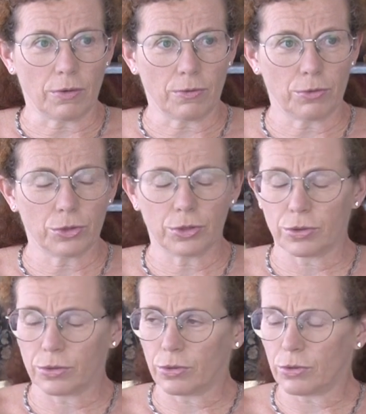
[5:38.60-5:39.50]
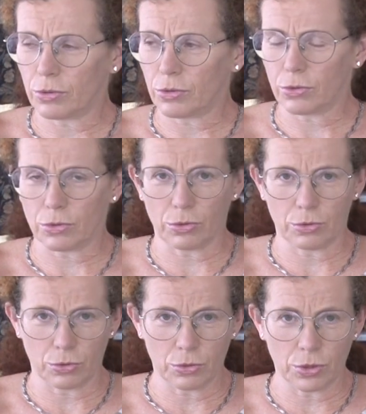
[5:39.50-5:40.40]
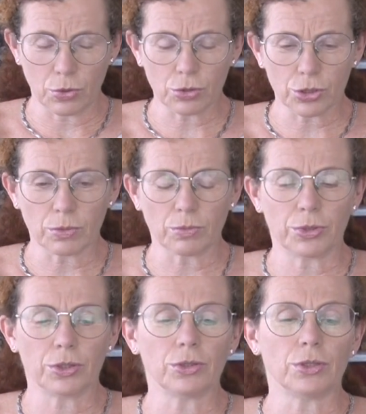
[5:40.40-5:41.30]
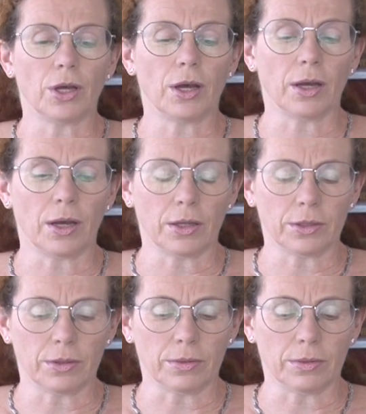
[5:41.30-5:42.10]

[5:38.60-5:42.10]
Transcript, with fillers: э, вот э, должен был, э,